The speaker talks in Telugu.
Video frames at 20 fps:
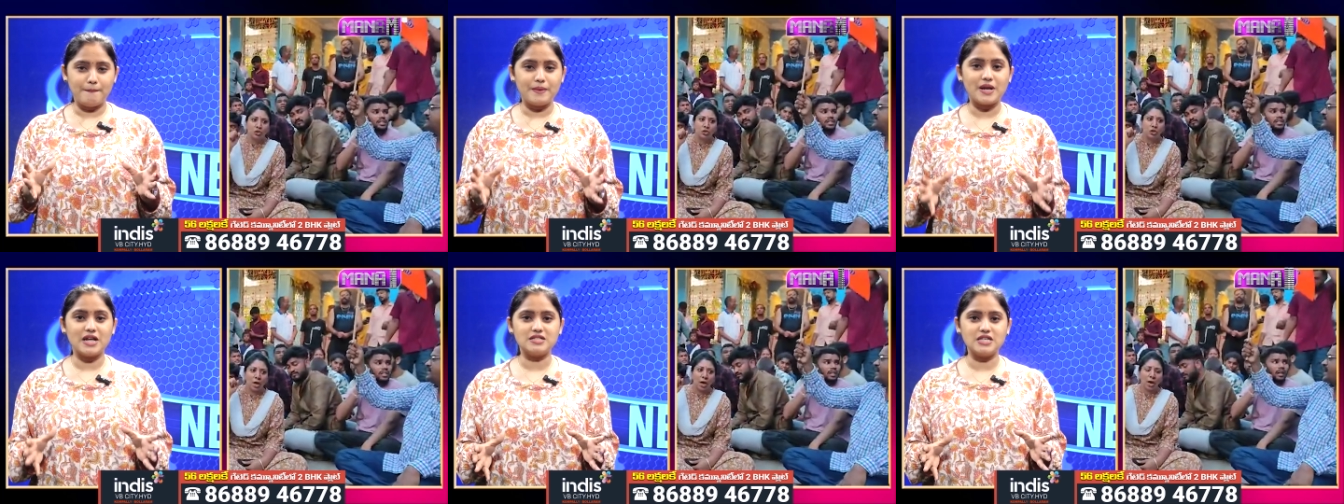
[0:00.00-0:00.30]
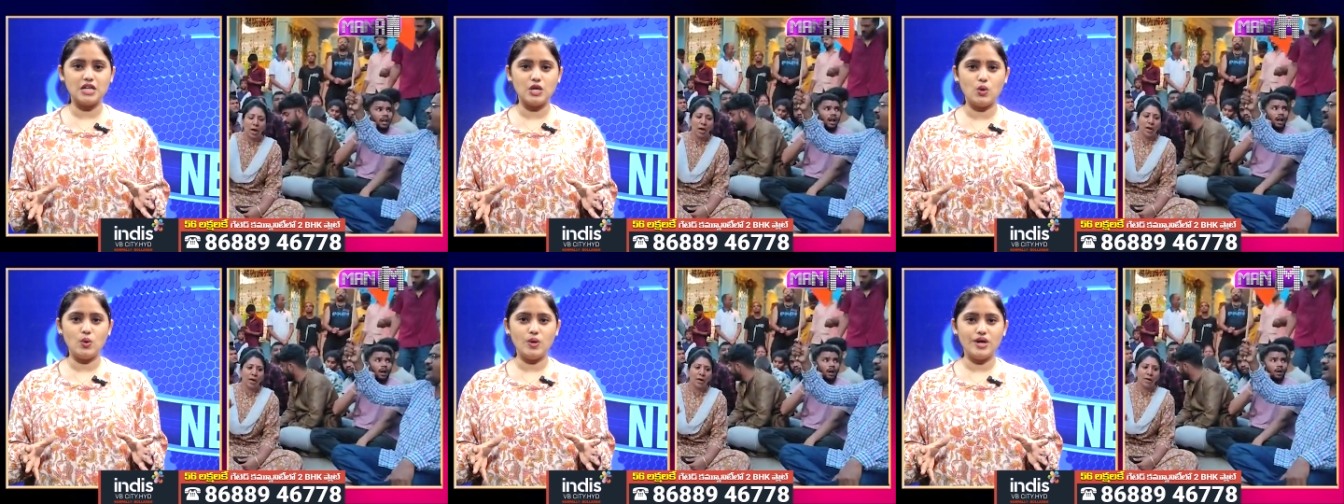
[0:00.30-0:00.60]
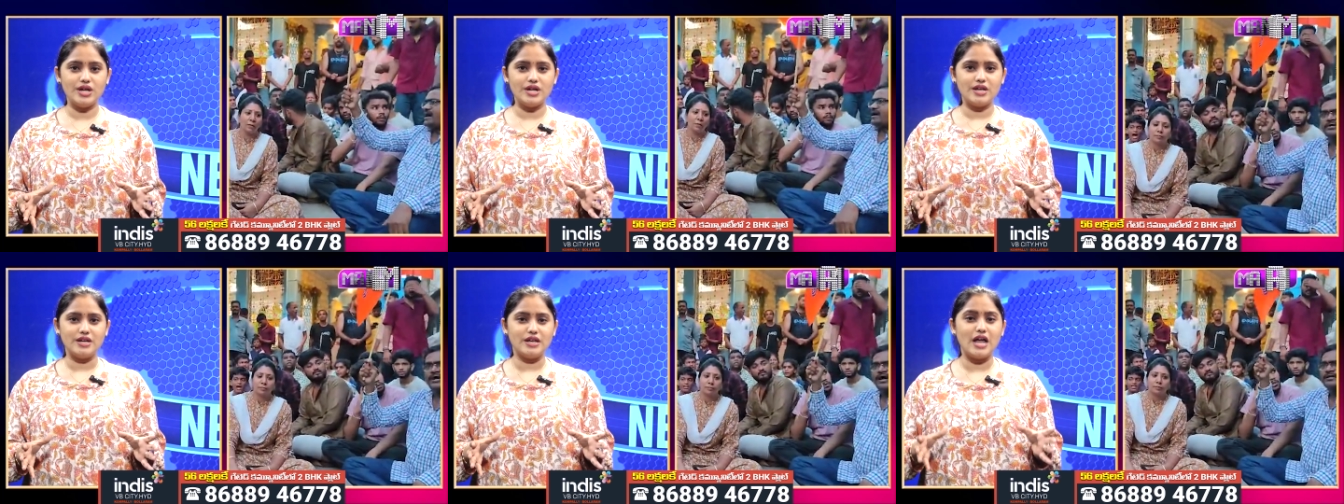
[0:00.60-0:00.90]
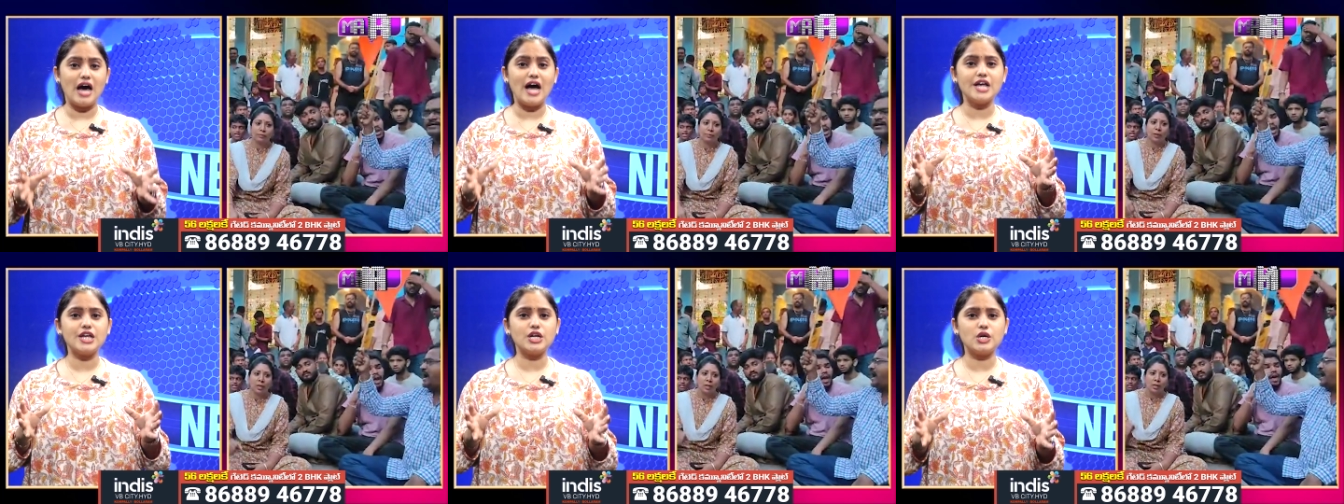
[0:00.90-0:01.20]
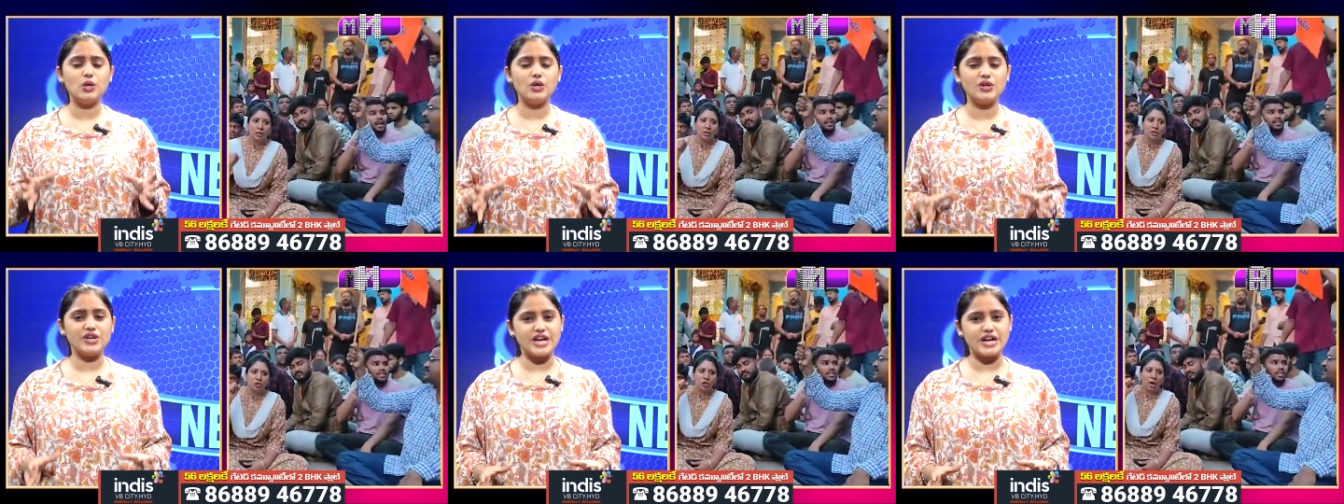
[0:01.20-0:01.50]
ప్రజలు
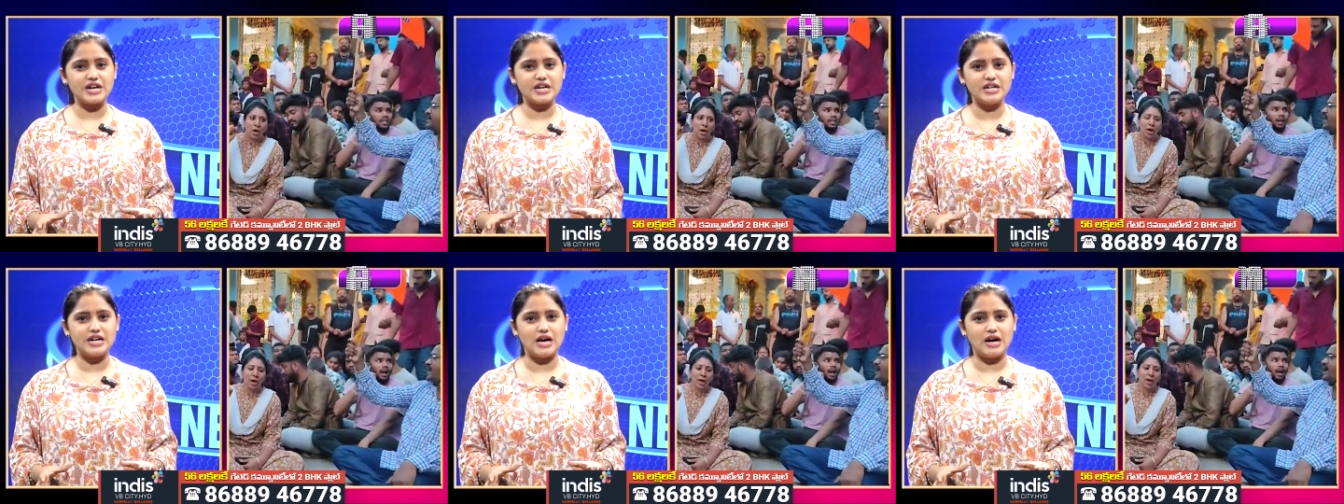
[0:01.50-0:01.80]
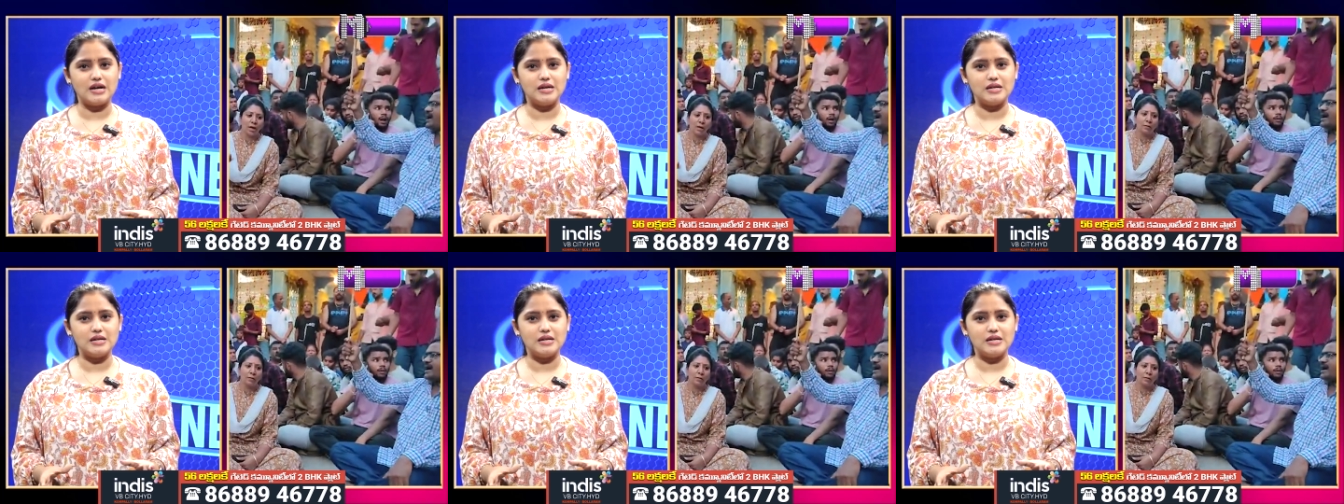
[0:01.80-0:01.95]
నాయకులు ఎక్కడ